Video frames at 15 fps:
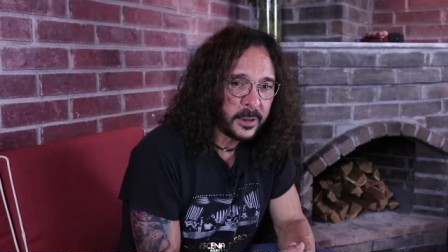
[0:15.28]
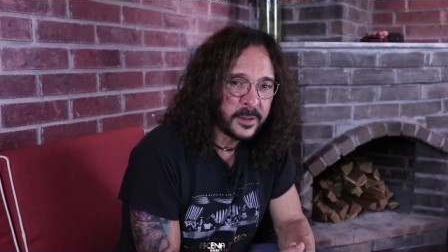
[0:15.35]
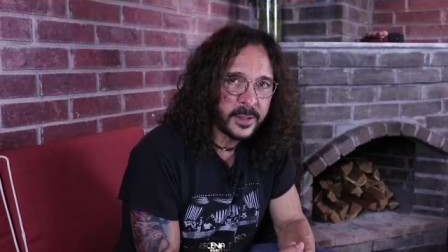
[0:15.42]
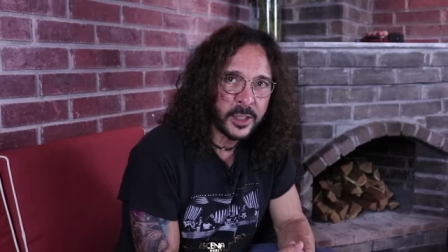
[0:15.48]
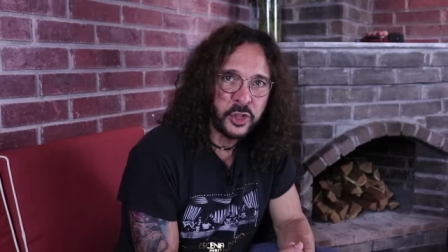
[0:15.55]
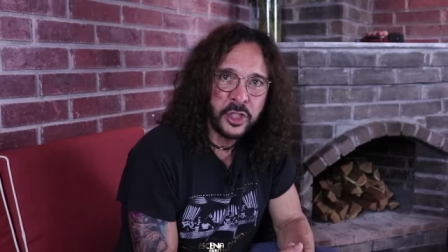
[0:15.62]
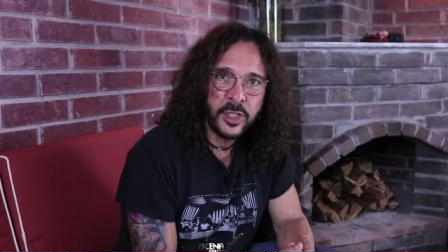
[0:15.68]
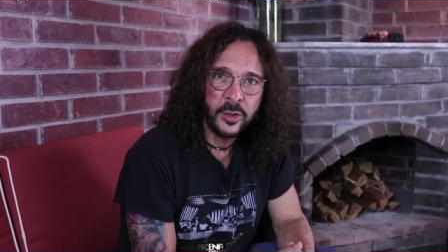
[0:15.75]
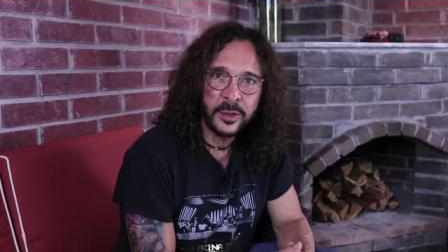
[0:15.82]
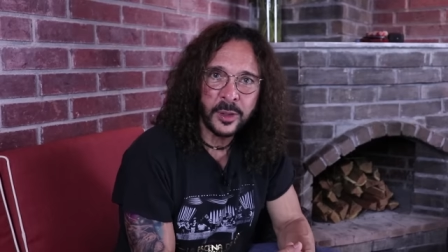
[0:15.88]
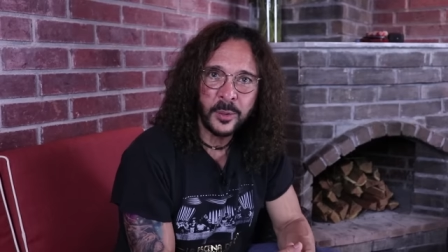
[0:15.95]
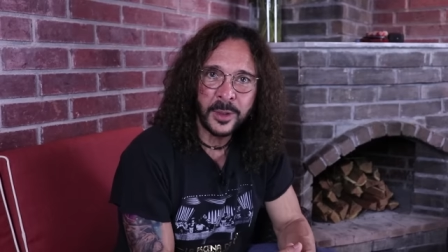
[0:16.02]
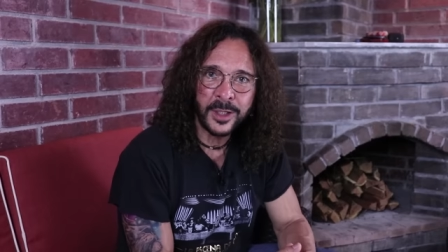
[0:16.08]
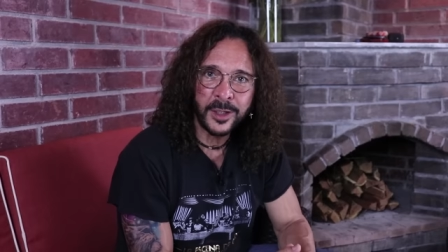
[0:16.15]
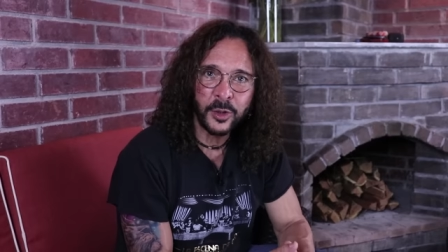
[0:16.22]
Está chido
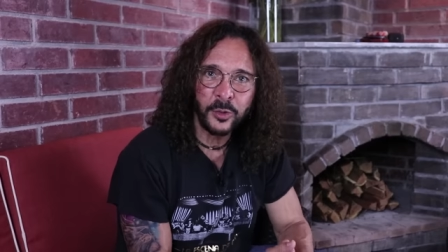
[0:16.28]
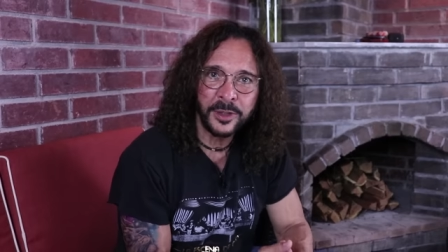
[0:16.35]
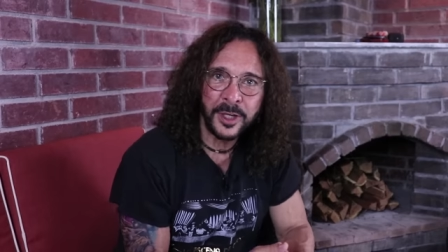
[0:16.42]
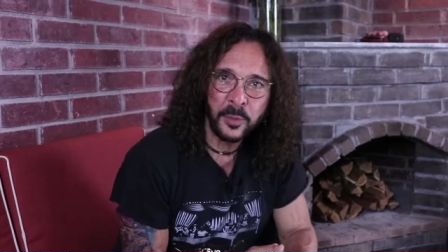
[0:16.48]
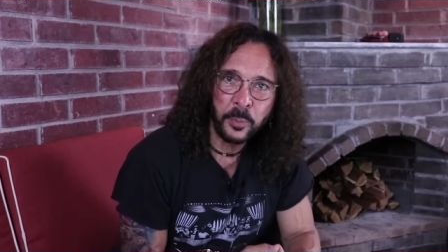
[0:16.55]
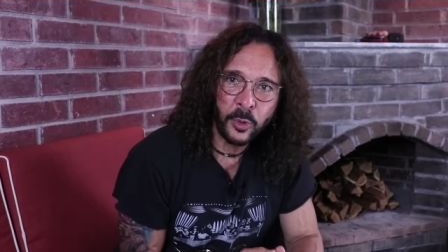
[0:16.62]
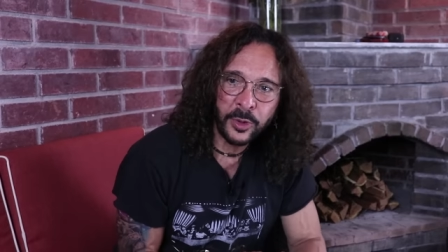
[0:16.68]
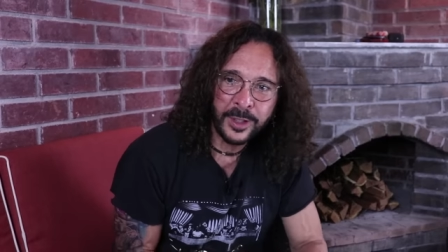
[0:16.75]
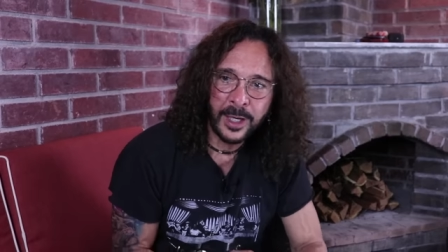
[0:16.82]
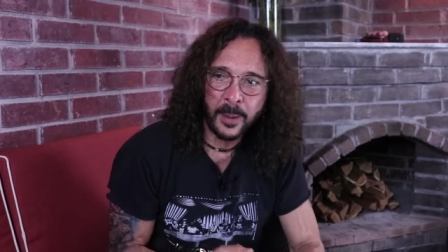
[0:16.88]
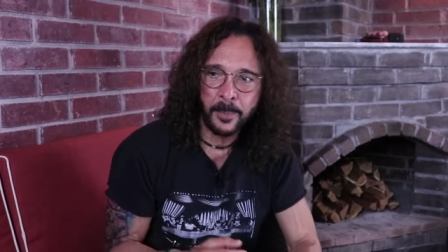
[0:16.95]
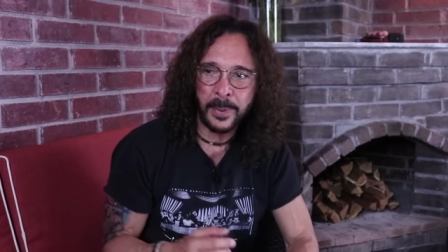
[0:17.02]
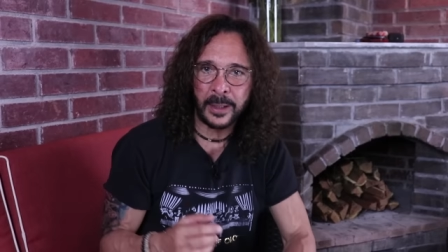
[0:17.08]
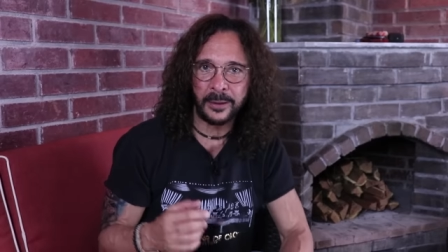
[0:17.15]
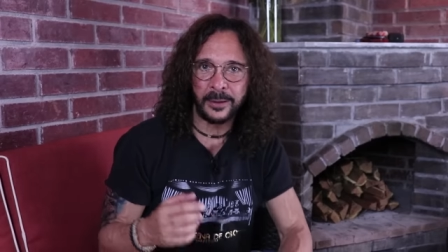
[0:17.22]
trabajar con él porque
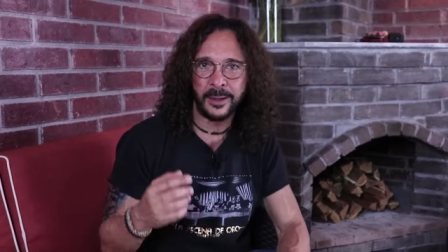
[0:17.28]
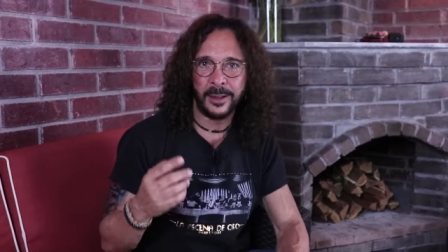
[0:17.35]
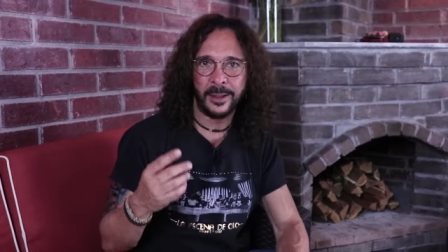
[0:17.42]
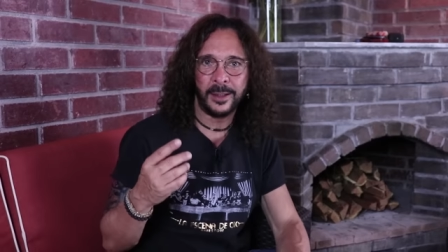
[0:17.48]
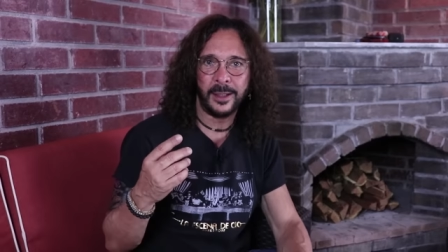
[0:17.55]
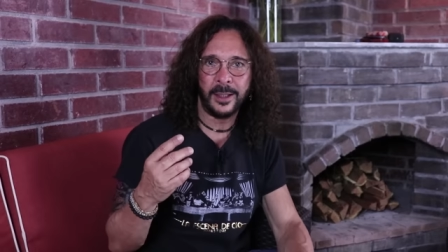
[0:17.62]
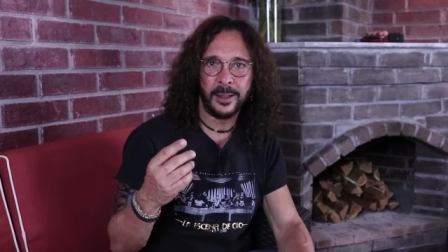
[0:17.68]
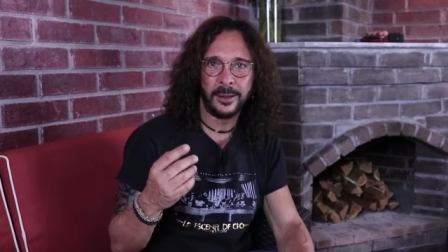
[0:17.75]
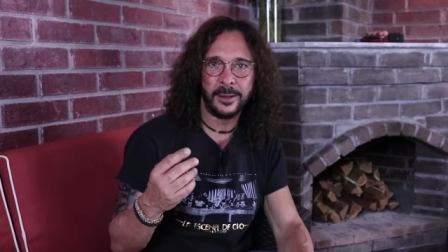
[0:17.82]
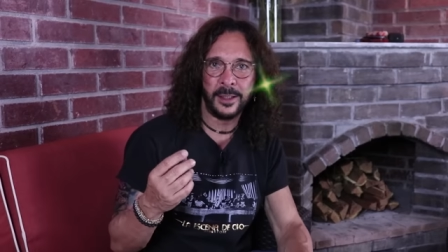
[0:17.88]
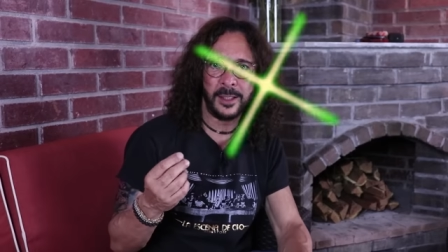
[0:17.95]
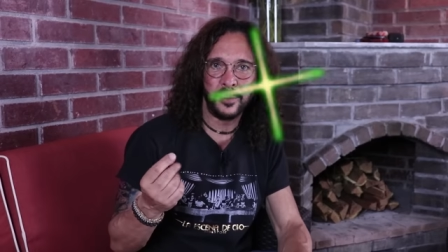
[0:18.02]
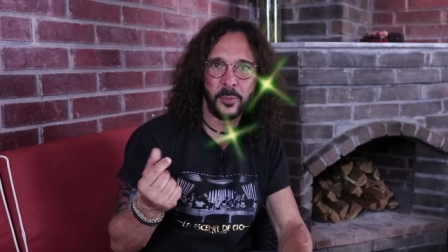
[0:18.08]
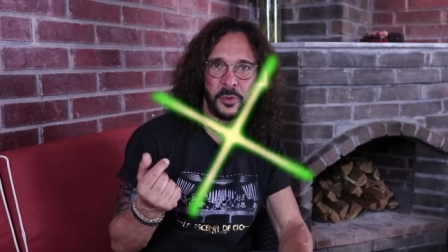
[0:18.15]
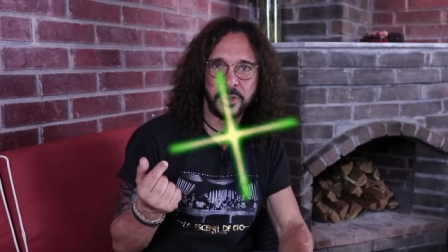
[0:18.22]
aparte de que
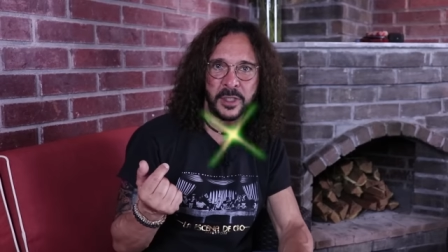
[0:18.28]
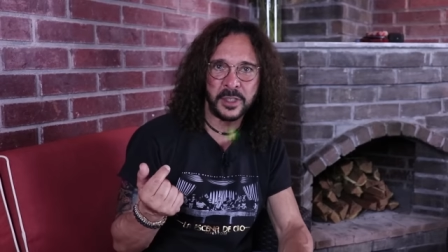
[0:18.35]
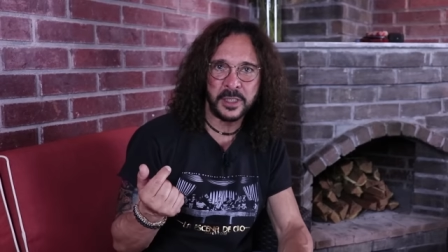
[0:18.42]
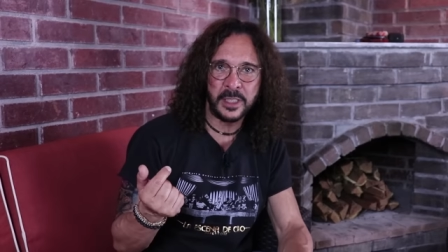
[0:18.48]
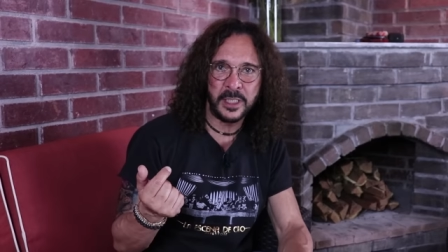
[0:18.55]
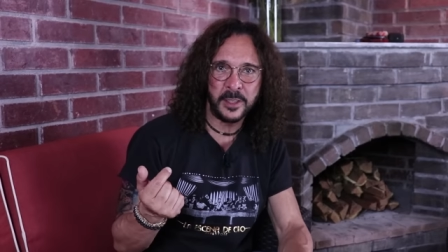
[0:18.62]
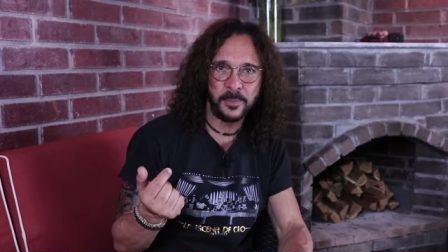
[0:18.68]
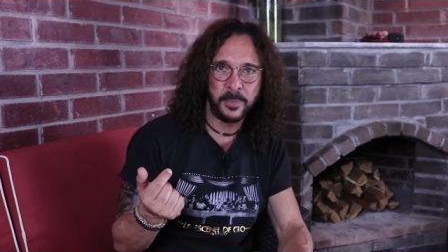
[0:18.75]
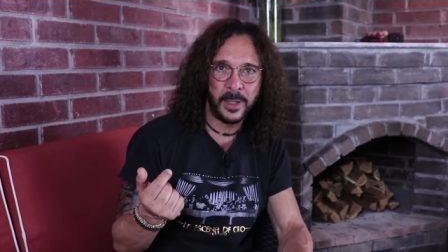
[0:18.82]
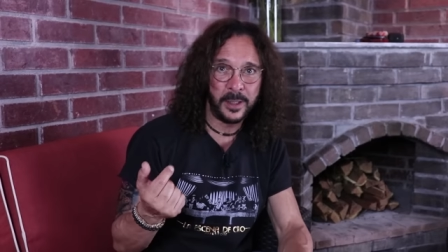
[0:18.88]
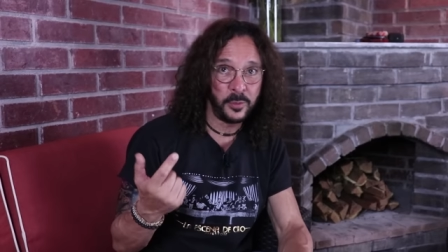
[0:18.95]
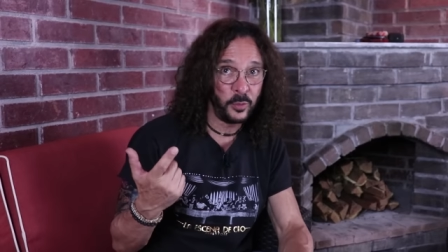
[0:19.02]
tiene mucha chispa,